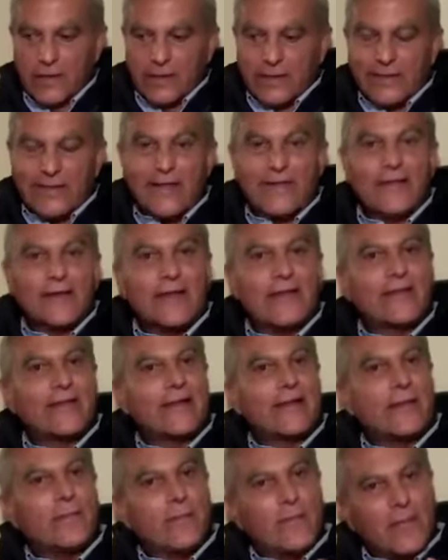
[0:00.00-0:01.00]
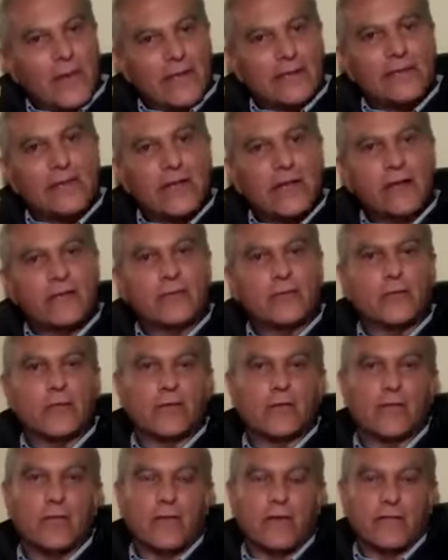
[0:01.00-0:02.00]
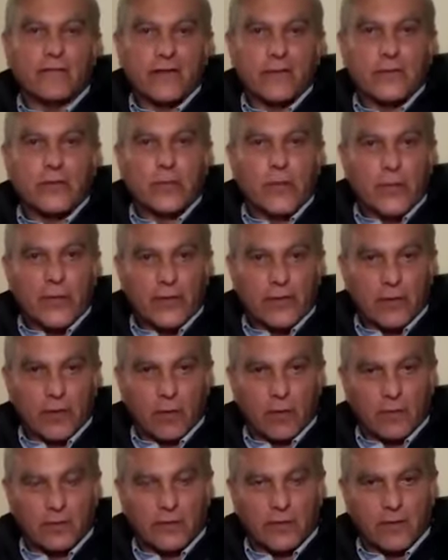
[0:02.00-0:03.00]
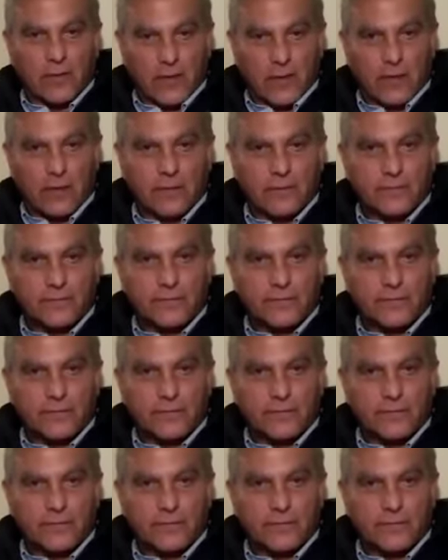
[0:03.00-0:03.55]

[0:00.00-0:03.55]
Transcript: dada la dramática situación que estamos viviendo en Guatemala.